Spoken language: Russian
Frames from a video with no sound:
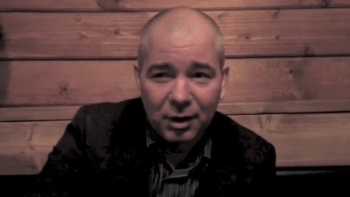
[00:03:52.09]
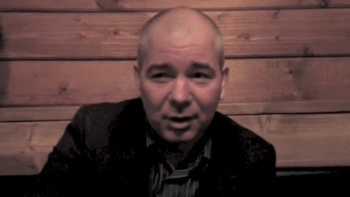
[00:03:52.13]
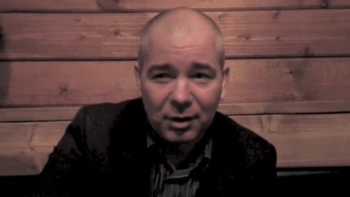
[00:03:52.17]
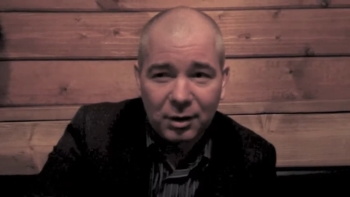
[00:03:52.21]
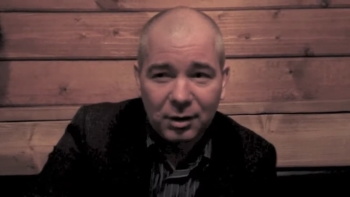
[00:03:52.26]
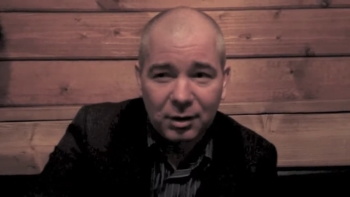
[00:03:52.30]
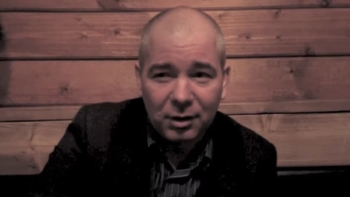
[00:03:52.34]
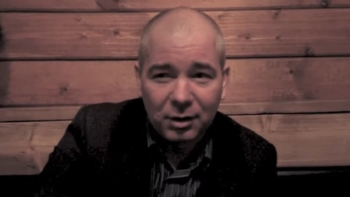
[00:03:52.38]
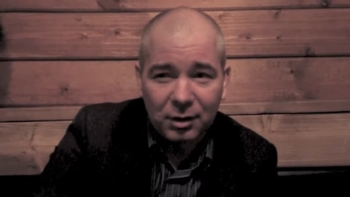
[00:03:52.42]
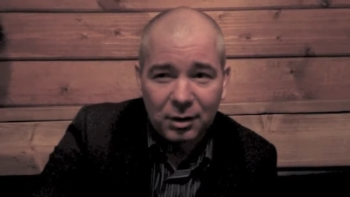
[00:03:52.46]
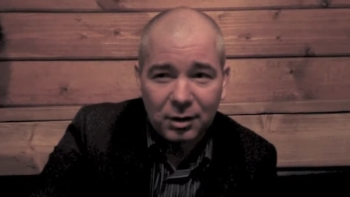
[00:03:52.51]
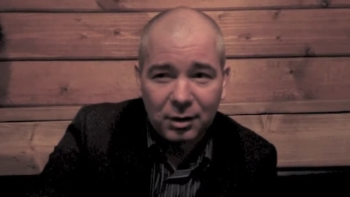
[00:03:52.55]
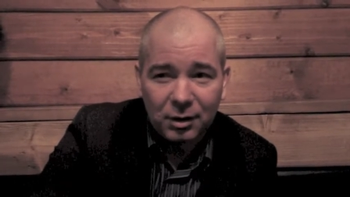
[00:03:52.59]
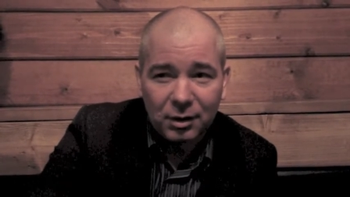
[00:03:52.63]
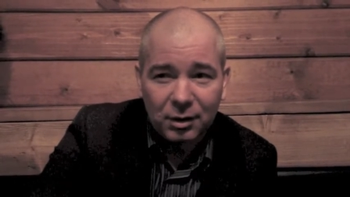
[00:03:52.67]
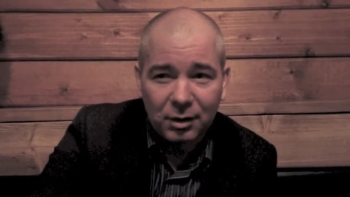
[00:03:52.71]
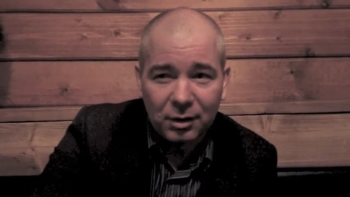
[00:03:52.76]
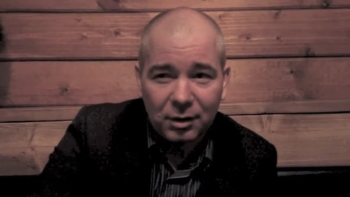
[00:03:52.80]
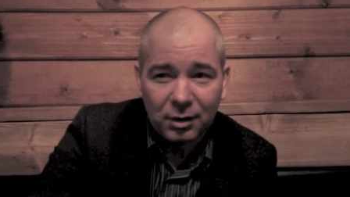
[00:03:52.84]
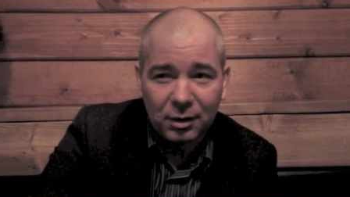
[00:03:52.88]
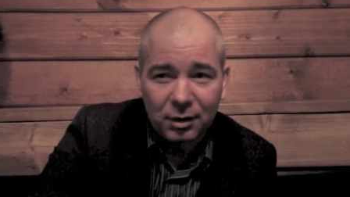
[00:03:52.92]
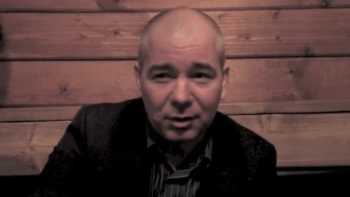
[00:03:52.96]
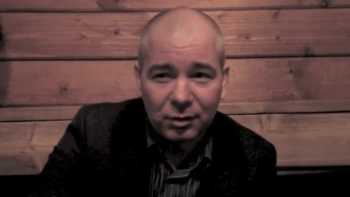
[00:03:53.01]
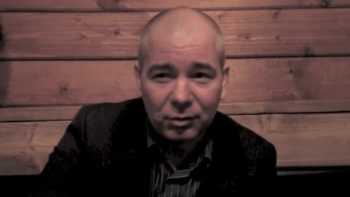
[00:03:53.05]

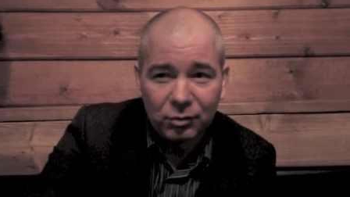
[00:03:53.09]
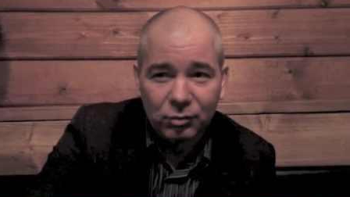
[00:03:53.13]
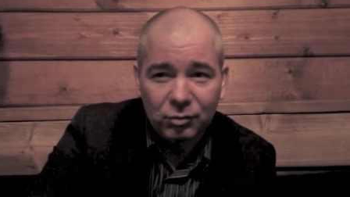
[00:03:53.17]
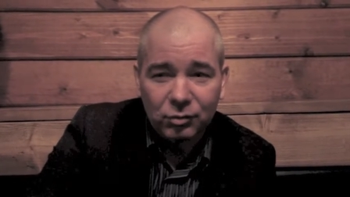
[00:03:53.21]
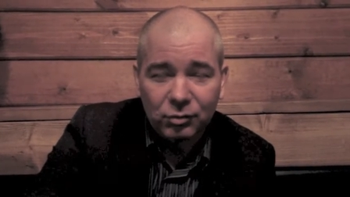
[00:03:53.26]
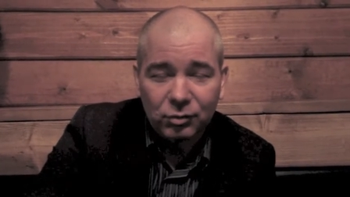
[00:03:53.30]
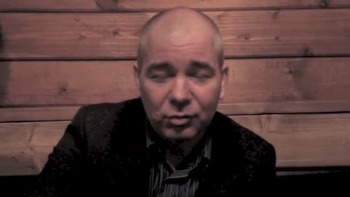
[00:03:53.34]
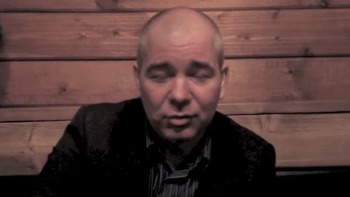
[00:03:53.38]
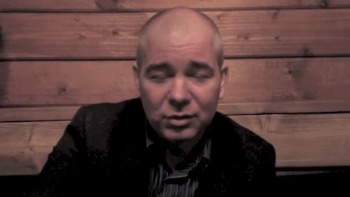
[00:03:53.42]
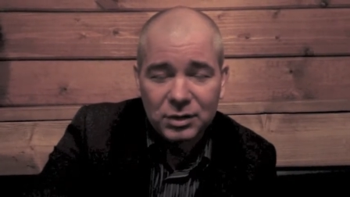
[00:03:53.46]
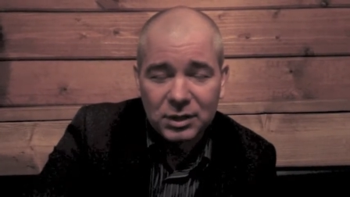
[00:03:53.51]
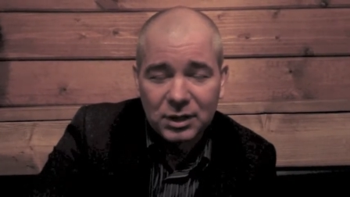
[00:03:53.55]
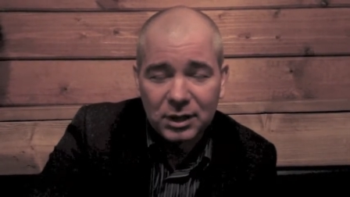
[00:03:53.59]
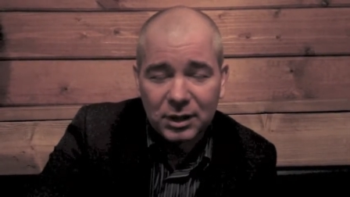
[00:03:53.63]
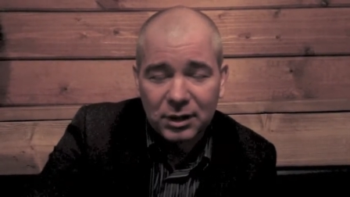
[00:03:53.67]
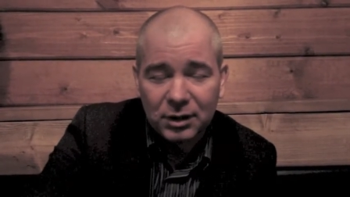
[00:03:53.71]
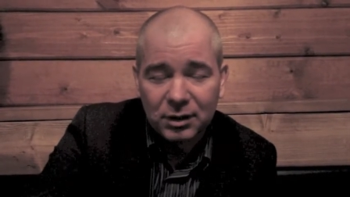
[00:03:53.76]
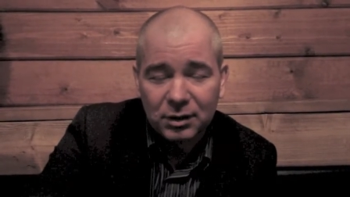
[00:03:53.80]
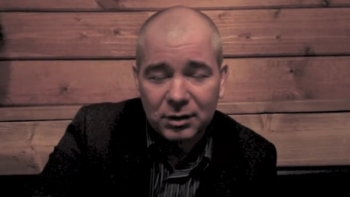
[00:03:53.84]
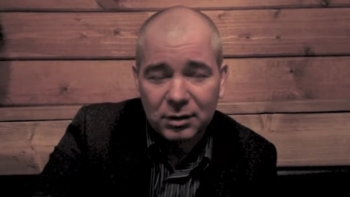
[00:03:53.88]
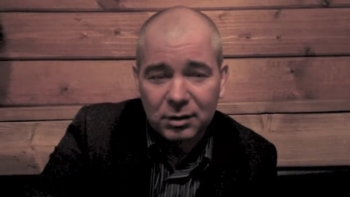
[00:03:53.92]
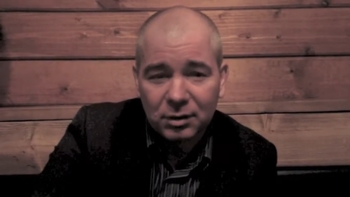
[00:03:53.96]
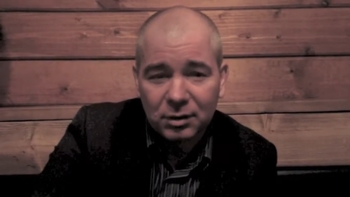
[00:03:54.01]
Э, ну, кто знает,